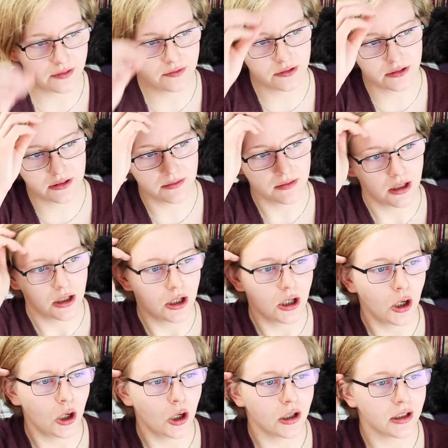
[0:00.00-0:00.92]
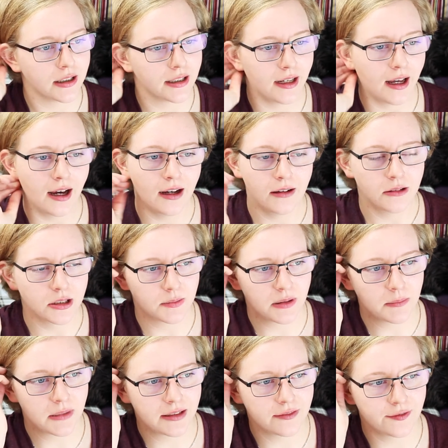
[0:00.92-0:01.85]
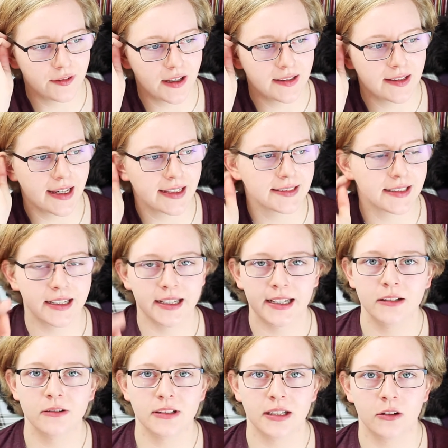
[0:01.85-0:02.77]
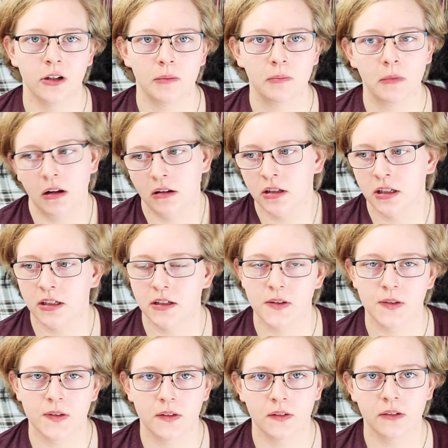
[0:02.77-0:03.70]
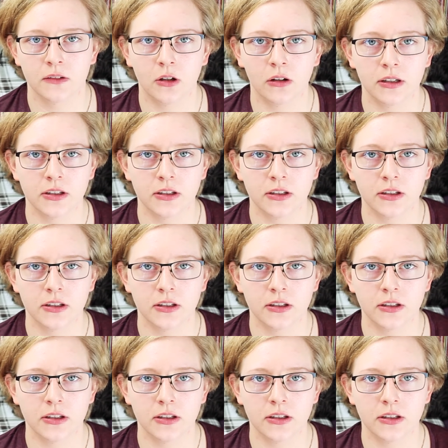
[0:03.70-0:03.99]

fanden wir klar, ich meine, man fährt da extra hin und dann hört man, oh nee, der ist äh,